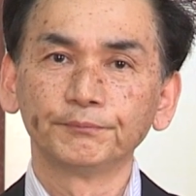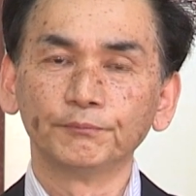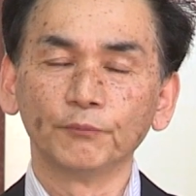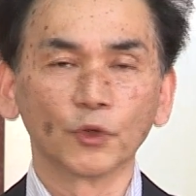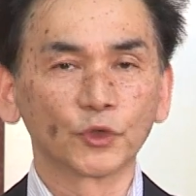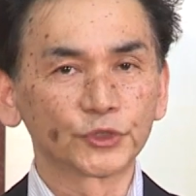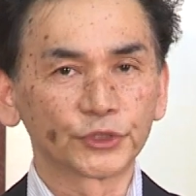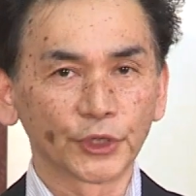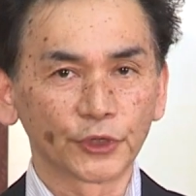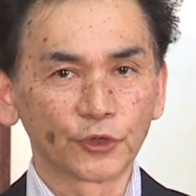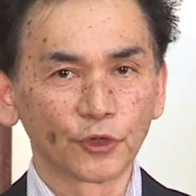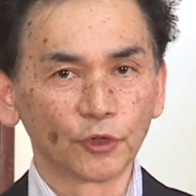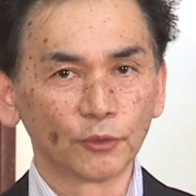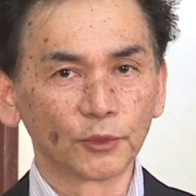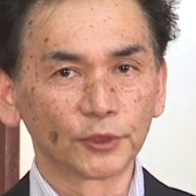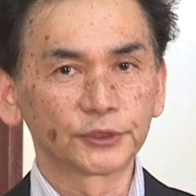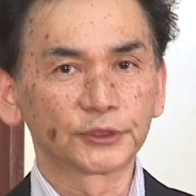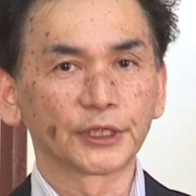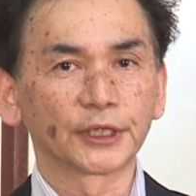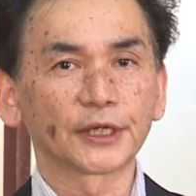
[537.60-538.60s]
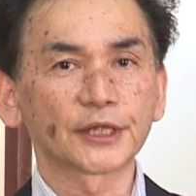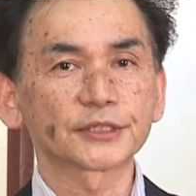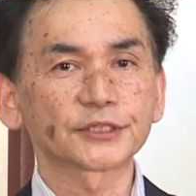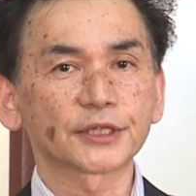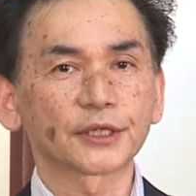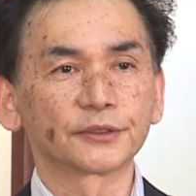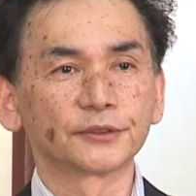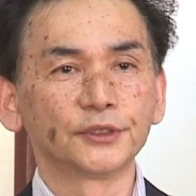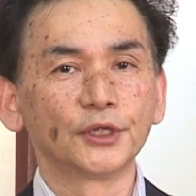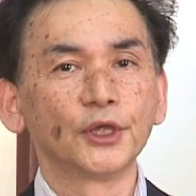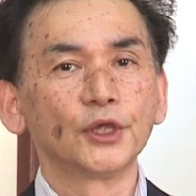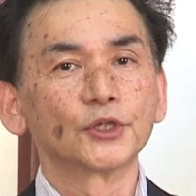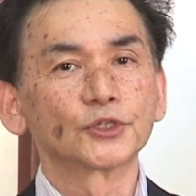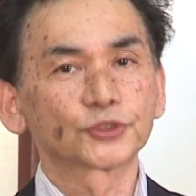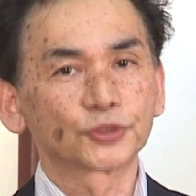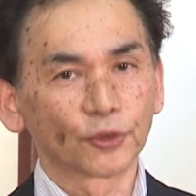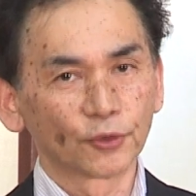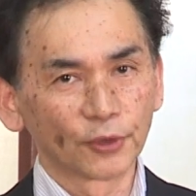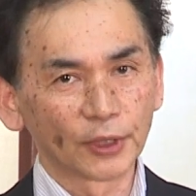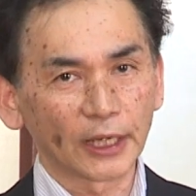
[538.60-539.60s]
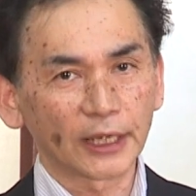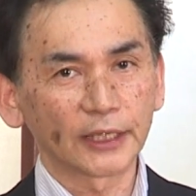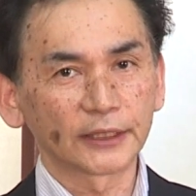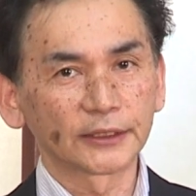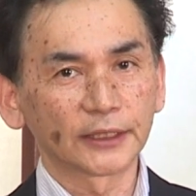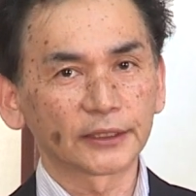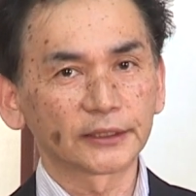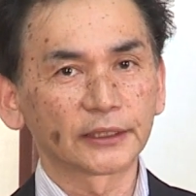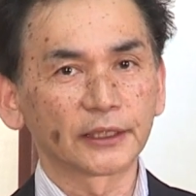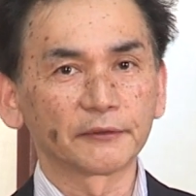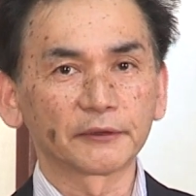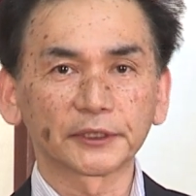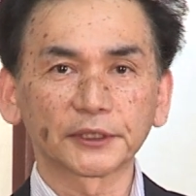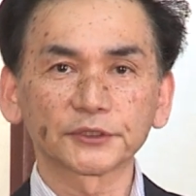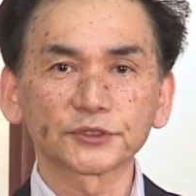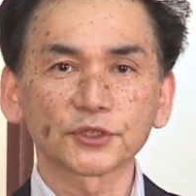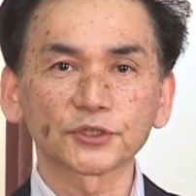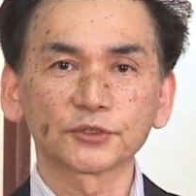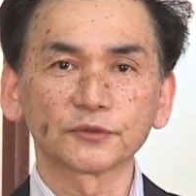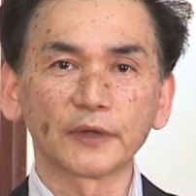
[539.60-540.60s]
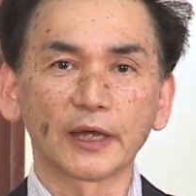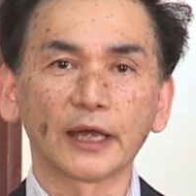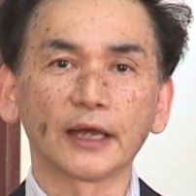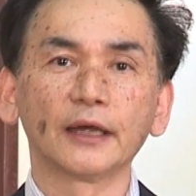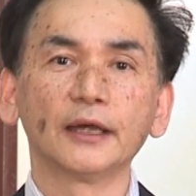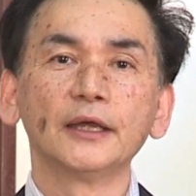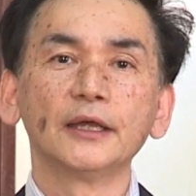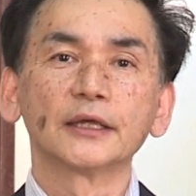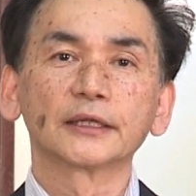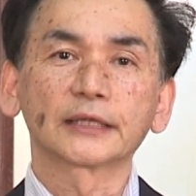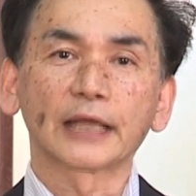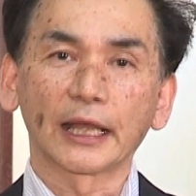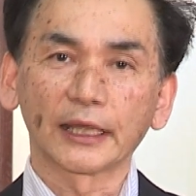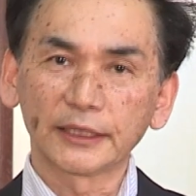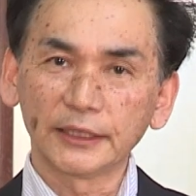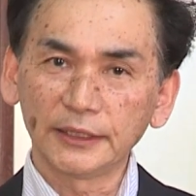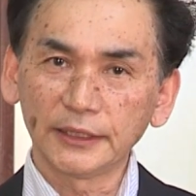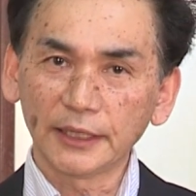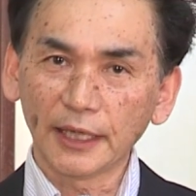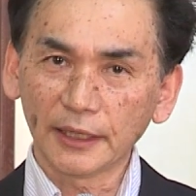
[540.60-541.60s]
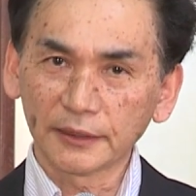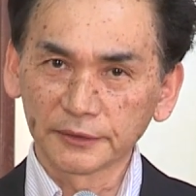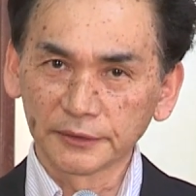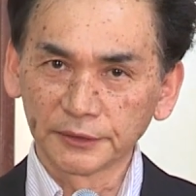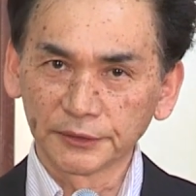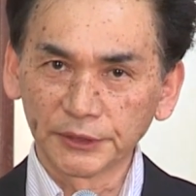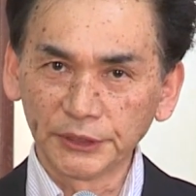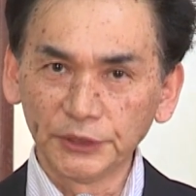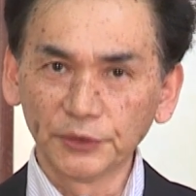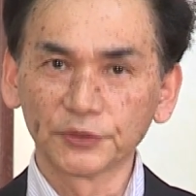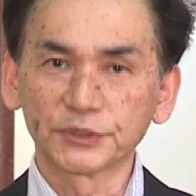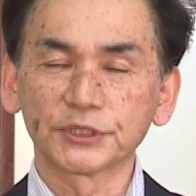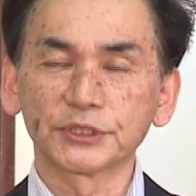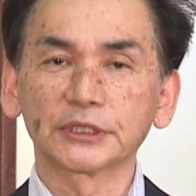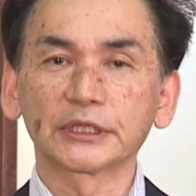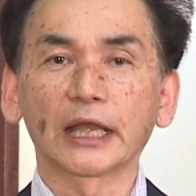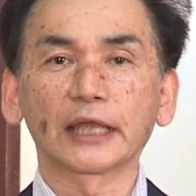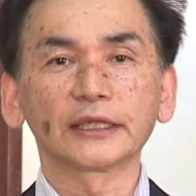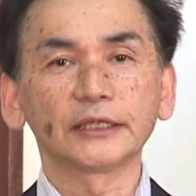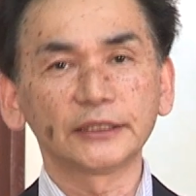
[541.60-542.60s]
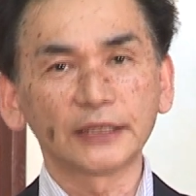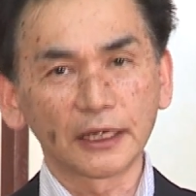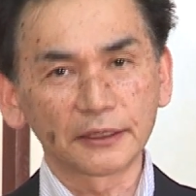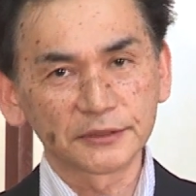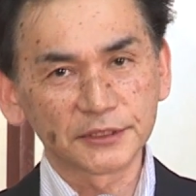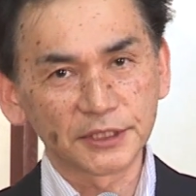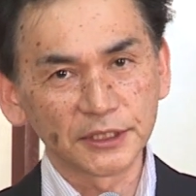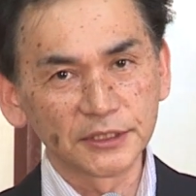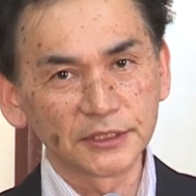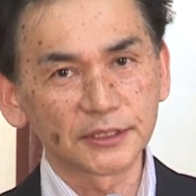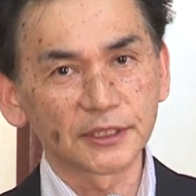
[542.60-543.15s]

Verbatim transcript: 目的を持っていらっしゃるその中にあって私たちは限りある命限りある人